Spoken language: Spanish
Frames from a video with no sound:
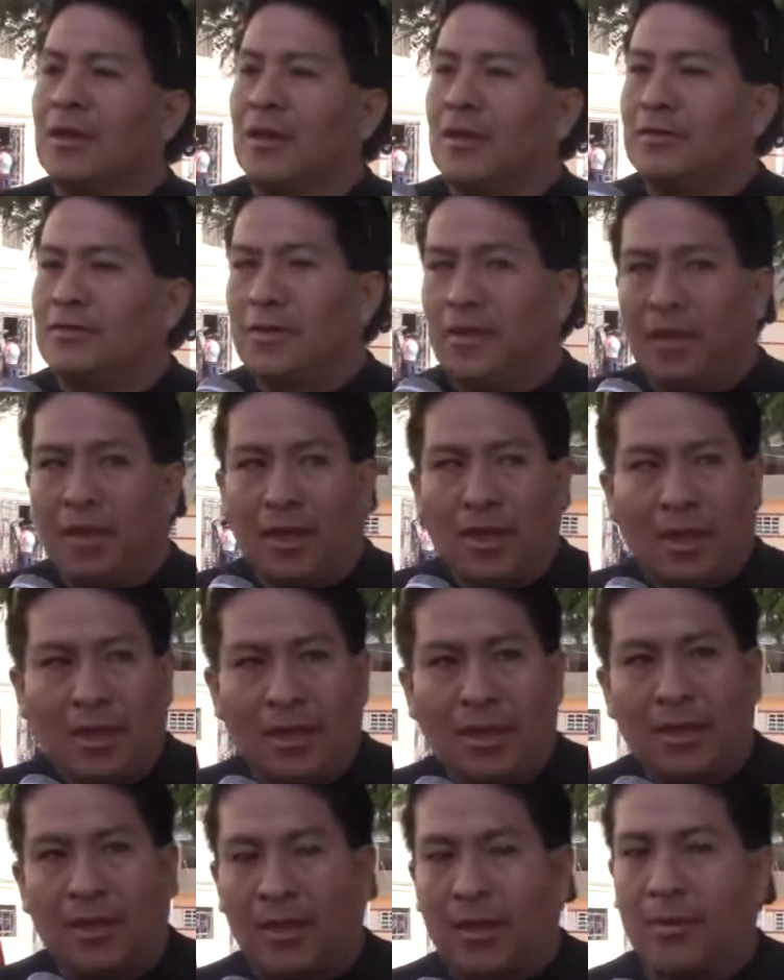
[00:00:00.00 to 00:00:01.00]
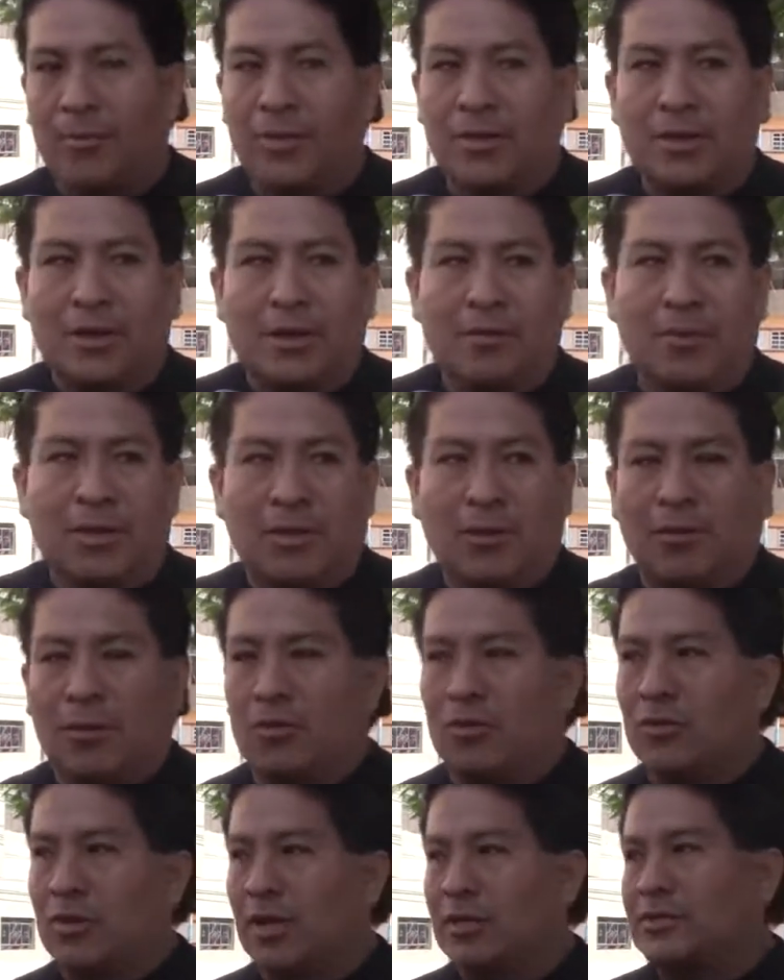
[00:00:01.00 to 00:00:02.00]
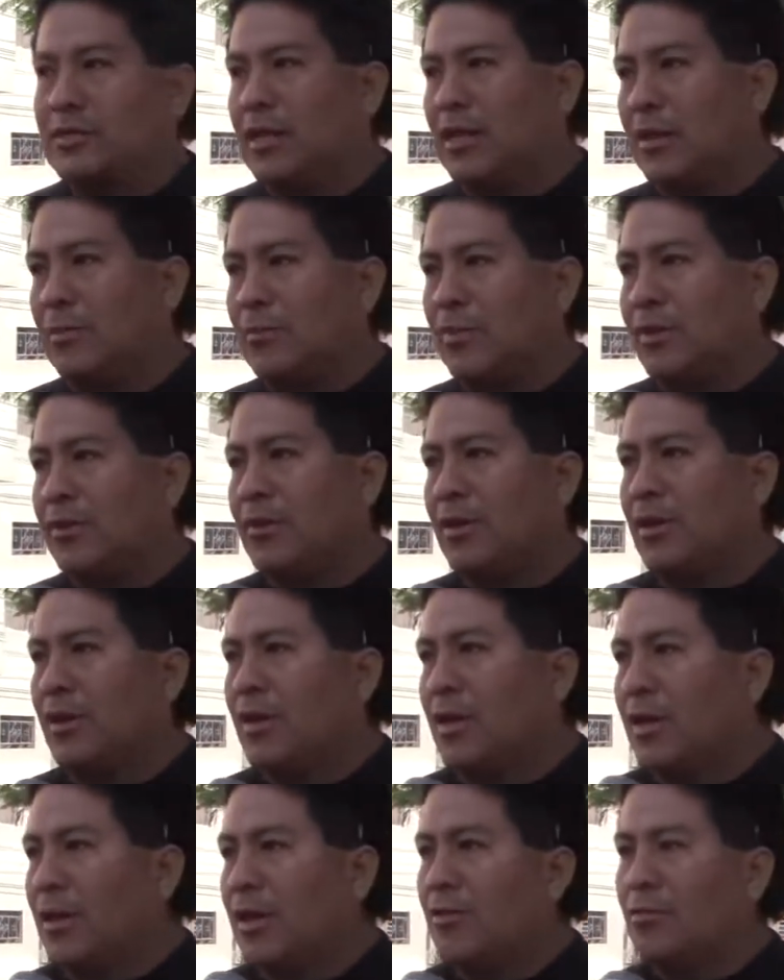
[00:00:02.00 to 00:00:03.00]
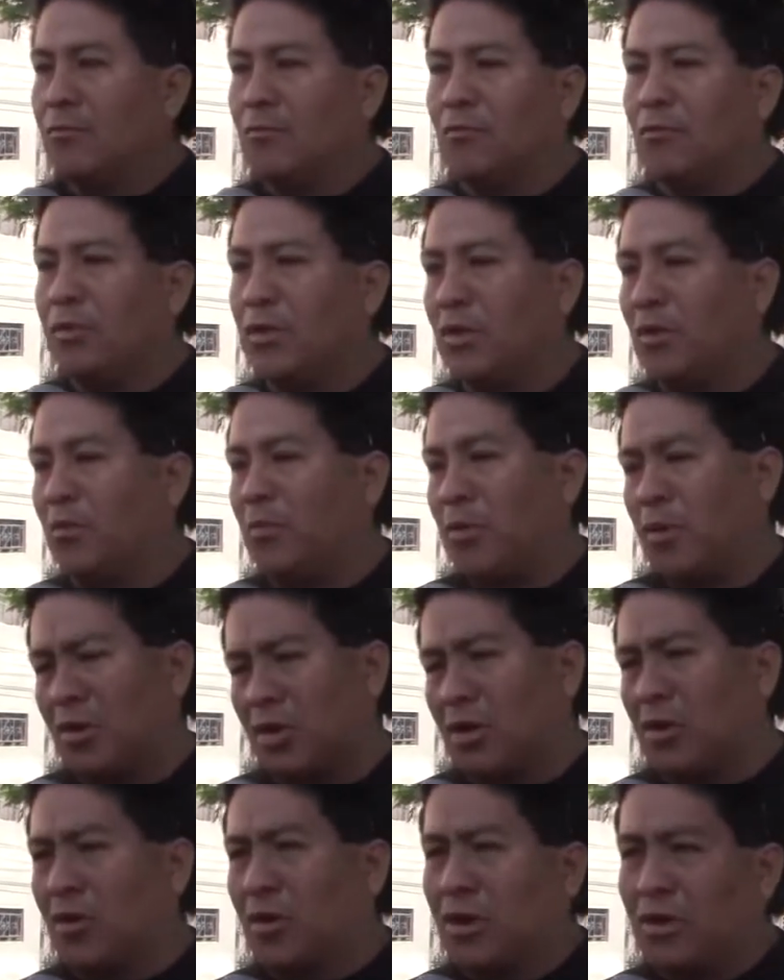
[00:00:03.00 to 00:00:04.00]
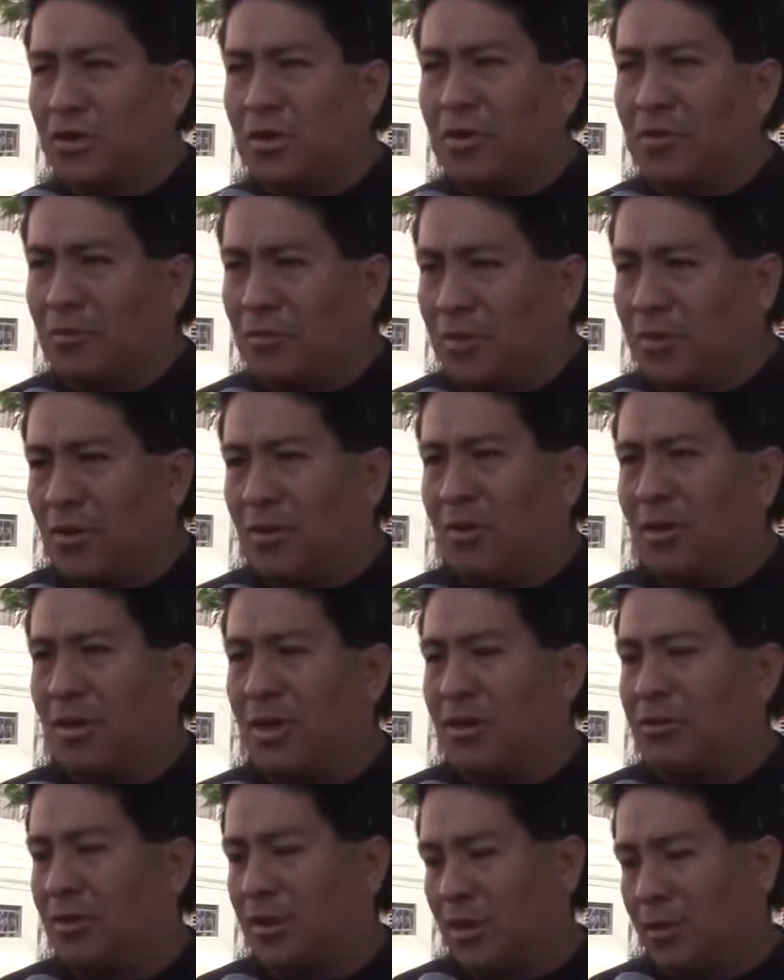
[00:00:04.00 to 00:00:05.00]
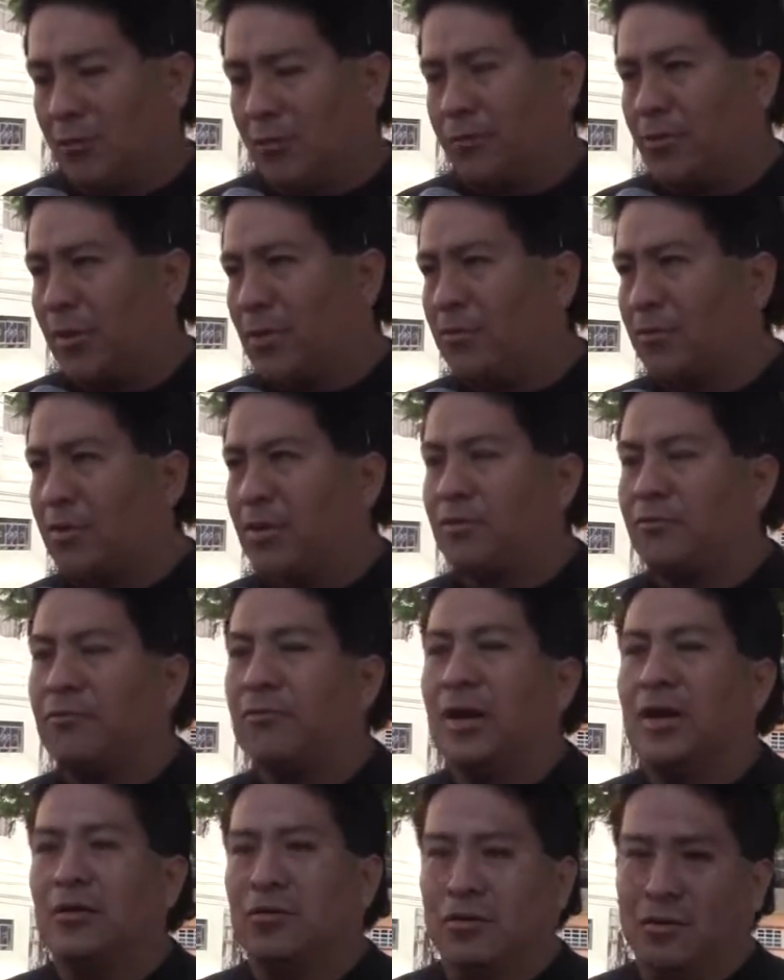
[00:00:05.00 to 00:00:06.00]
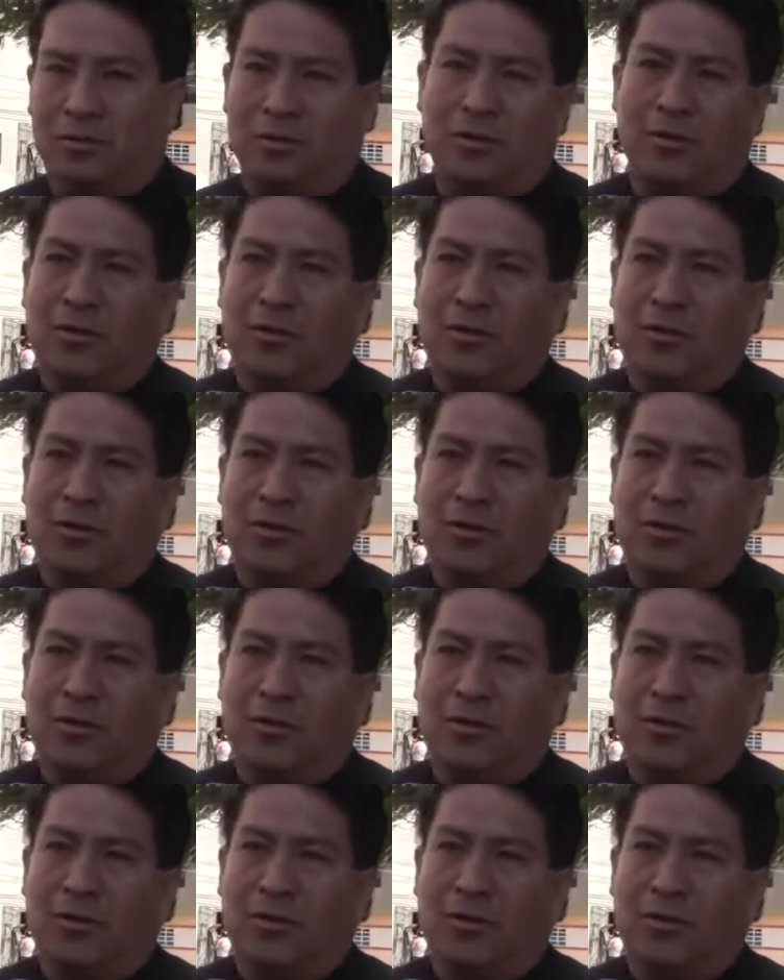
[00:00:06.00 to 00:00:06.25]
Sí, lamentablemente cuando ya salen pues eh, hay un video, pero creo que ese video, ese Facebook es falso.